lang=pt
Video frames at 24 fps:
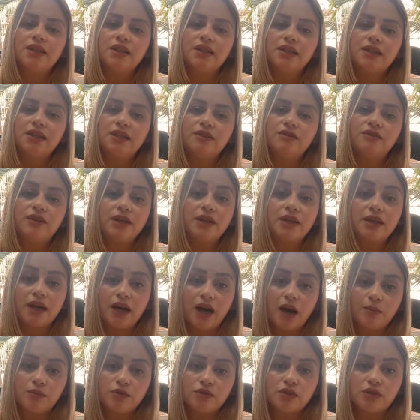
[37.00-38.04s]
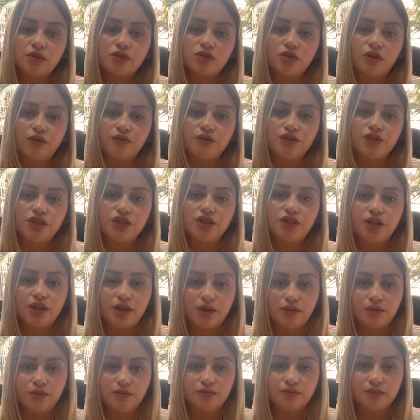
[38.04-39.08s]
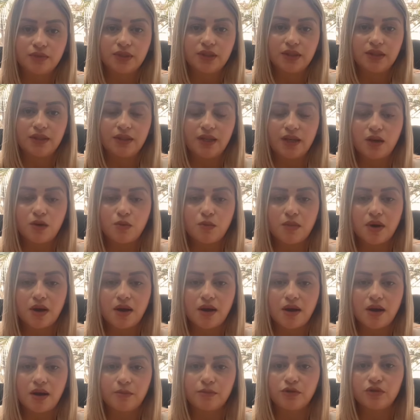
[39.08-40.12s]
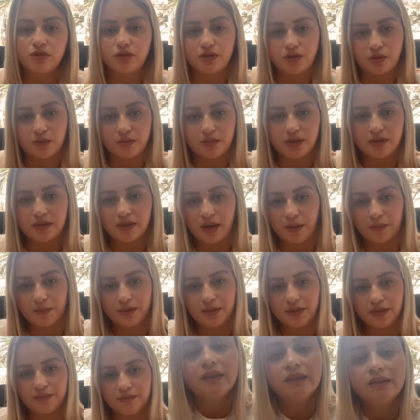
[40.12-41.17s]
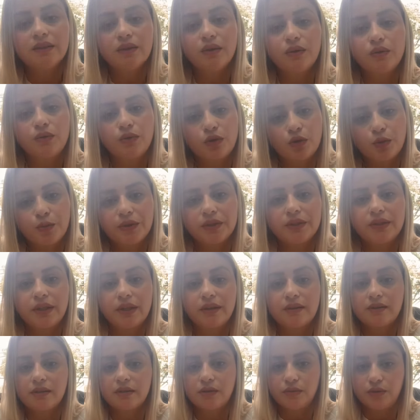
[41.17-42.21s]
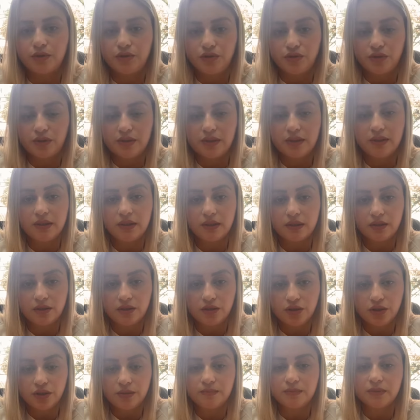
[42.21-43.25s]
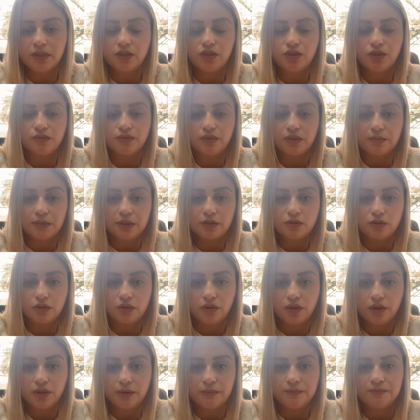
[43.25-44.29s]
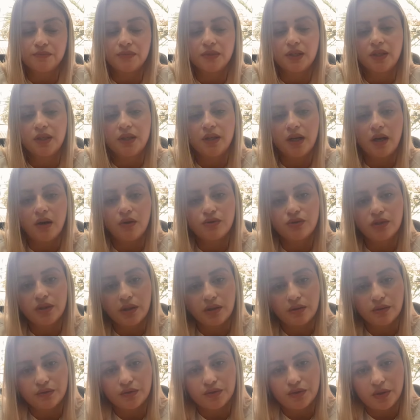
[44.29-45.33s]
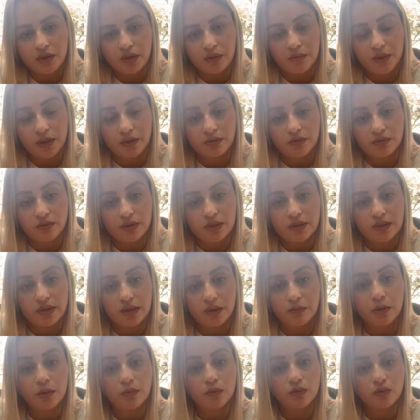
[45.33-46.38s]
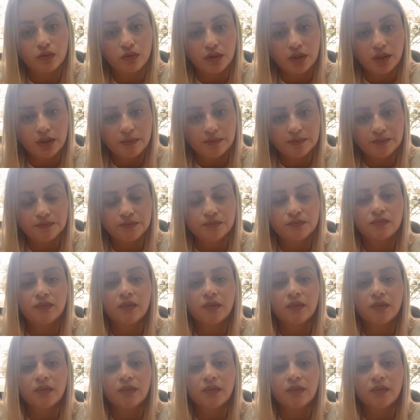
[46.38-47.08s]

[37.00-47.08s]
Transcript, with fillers: e vem em cápsula soft gel, que tem uma absorção mais rápida. Então, a cúrcuma tem ação antioxidante, anti-inflamatória, auxilia no funcionamento do sistema imune,